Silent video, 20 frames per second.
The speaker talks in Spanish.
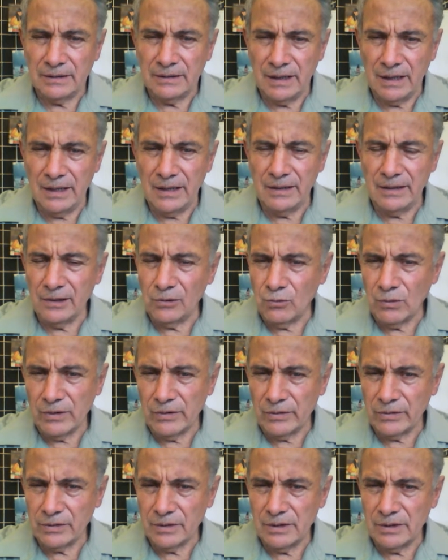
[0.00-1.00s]
que en
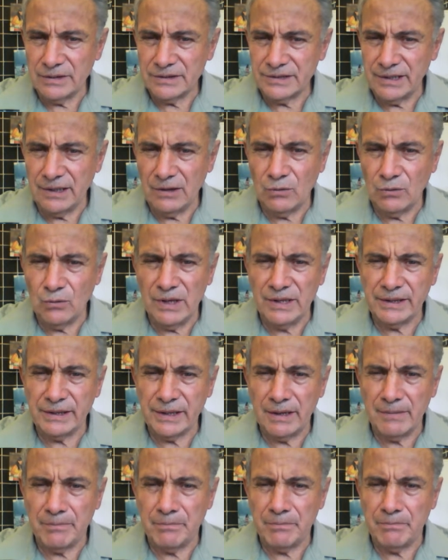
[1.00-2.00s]
Ecuador se
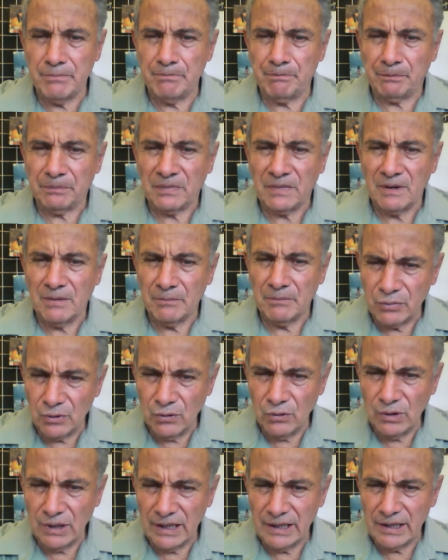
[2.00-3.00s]
encuentra
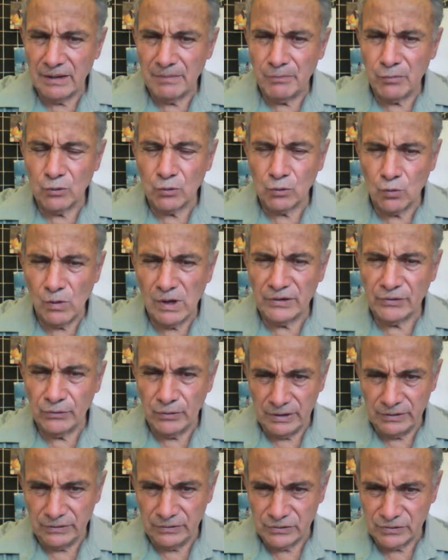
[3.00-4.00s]
prolongada por
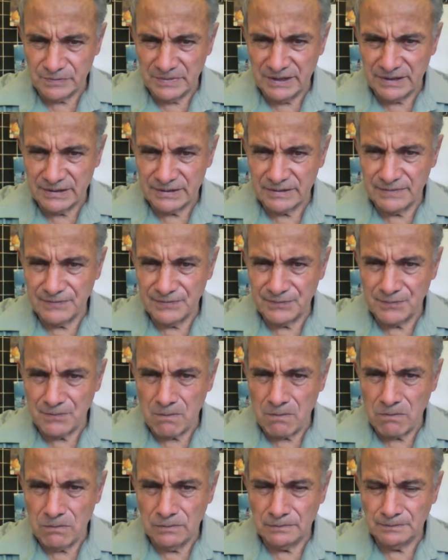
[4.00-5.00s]
cuatro años más.
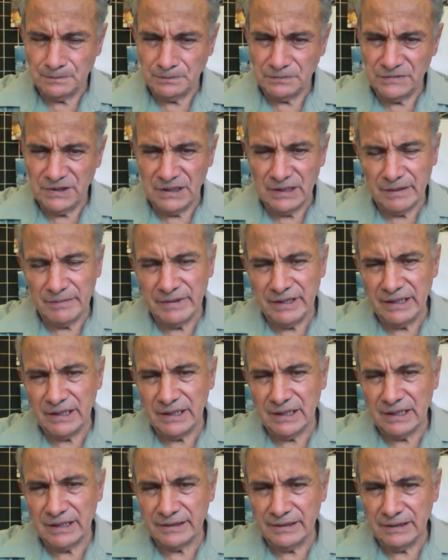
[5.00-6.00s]
Y en
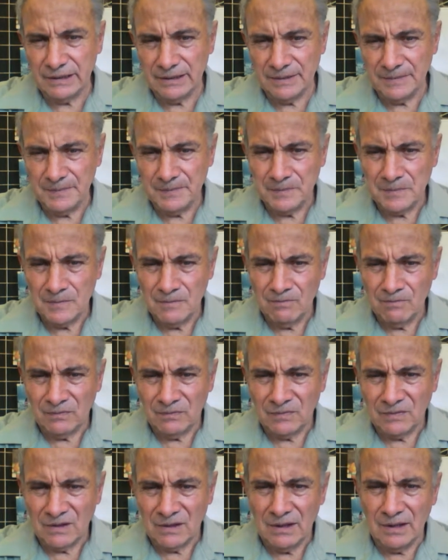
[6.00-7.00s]
América Latina
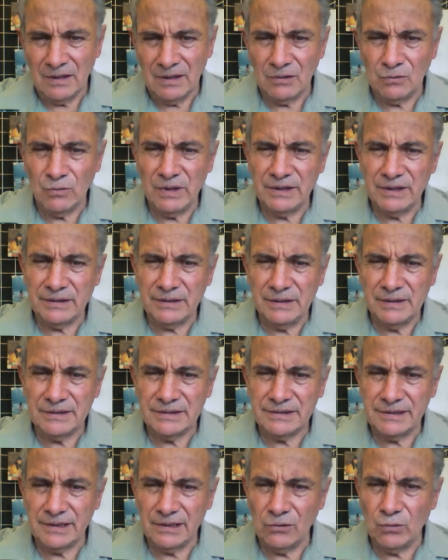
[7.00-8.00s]

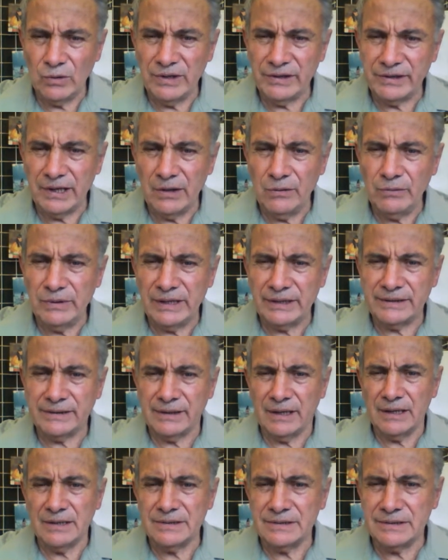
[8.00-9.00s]
se encuentra en una
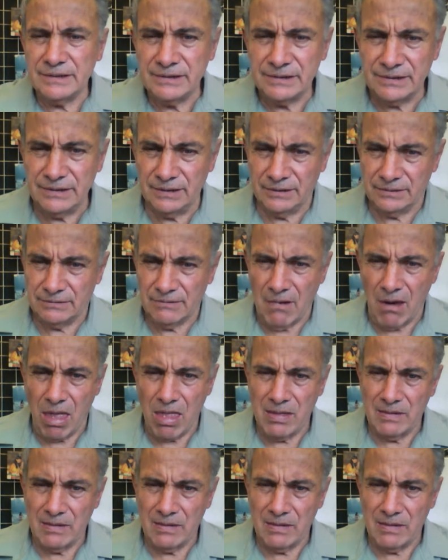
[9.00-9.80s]
transición